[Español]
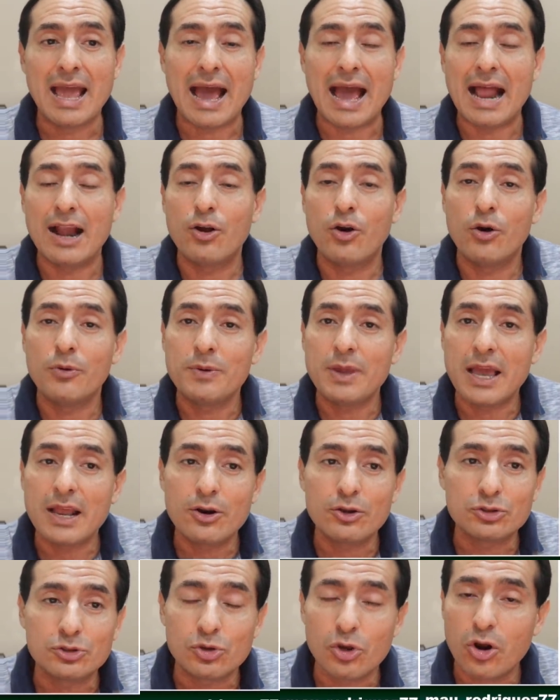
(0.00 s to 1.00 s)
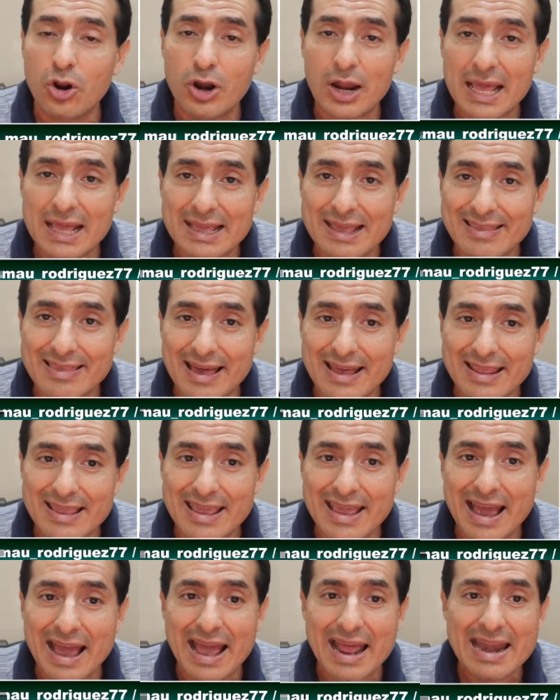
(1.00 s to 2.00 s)
al gobierno solo le
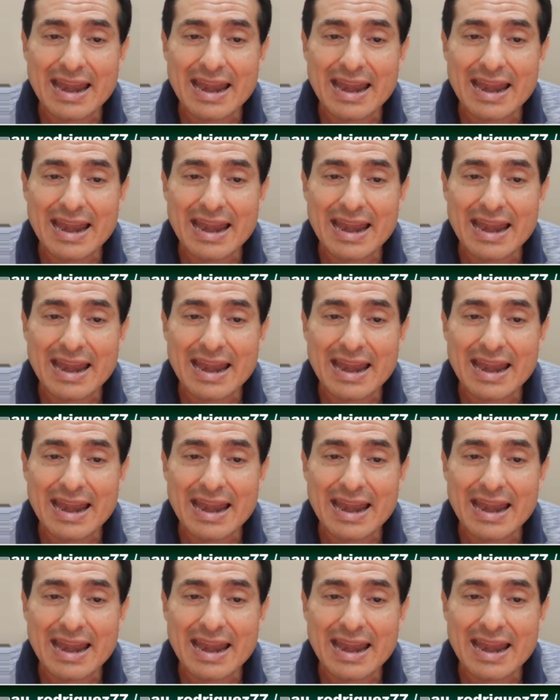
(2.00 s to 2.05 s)
quedaría